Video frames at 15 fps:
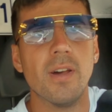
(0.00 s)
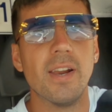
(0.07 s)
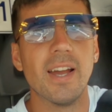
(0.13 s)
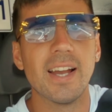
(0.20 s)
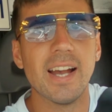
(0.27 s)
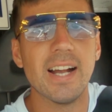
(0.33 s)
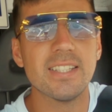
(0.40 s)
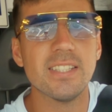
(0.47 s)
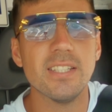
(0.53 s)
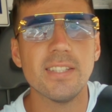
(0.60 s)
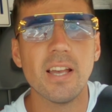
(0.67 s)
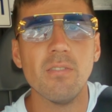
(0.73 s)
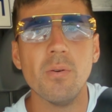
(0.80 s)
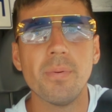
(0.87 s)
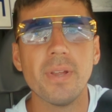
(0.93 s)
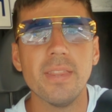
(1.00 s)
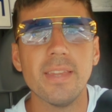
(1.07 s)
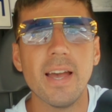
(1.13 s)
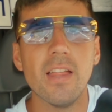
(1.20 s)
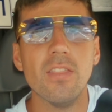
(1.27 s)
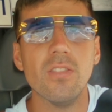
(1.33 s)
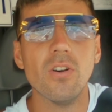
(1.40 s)
ragazzi stiamo
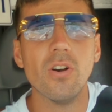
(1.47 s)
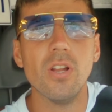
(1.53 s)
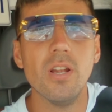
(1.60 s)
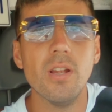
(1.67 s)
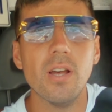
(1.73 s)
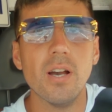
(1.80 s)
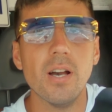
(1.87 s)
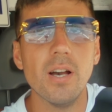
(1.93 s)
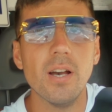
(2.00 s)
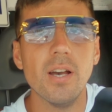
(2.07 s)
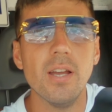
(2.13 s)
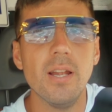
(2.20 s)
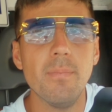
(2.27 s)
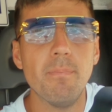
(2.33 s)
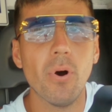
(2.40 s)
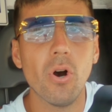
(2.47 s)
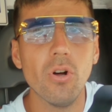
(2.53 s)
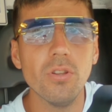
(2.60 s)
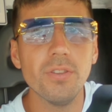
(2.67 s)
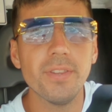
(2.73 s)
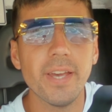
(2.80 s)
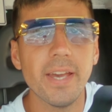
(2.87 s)
prendendo il, il
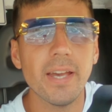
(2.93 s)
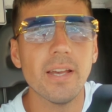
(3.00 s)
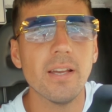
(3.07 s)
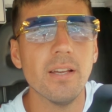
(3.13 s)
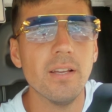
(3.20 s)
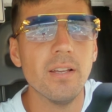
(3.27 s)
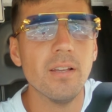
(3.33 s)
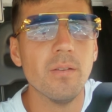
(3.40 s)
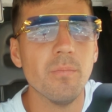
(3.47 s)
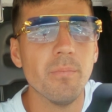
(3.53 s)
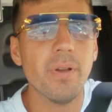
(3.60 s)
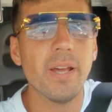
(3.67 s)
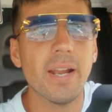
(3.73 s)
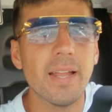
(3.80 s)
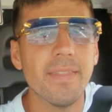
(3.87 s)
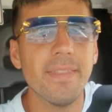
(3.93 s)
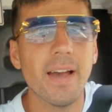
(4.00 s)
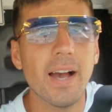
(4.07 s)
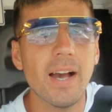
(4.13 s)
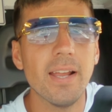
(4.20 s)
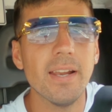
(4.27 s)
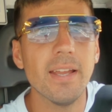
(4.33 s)
ponte per
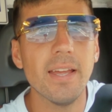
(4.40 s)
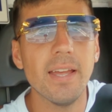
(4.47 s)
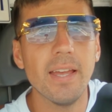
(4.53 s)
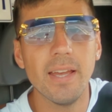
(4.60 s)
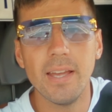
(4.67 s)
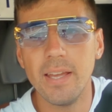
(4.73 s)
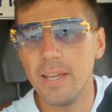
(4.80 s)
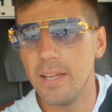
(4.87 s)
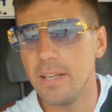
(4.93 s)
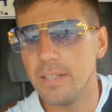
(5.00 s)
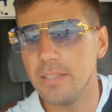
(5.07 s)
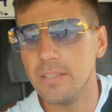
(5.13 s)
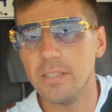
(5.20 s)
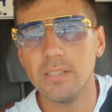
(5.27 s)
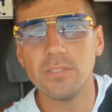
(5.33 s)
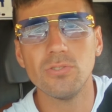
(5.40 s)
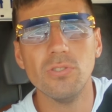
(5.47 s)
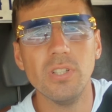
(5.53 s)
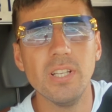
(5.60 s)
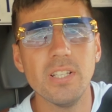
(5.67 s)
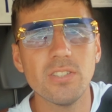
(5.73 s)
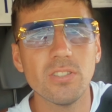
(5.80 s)
andare eh,
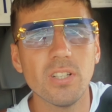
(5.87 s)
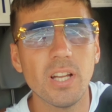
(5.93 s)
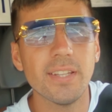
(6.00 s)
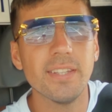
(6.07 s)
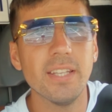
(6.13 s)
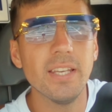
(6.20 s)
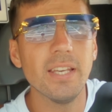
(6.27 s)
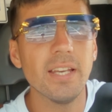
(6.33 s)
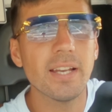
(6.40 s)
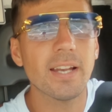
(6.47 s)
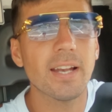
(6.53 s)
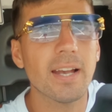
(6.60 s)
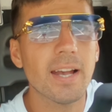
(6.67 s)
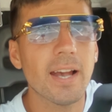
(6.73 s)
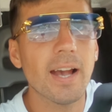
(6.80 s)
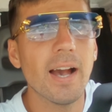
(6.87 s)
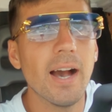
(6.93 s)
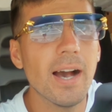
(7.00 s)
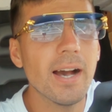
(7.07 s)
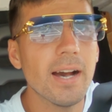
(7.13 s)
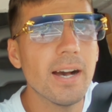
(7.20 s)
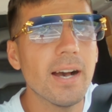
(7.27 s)
sull'isola di
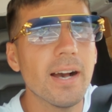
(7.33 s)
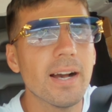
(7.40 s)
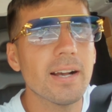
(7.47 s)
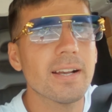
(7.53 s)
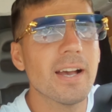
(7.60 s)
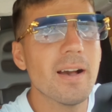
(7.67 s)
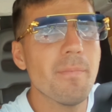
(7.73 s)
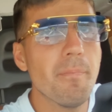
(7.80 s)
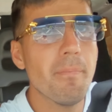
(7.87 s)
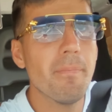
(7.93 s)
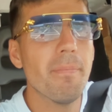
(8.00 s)
KRK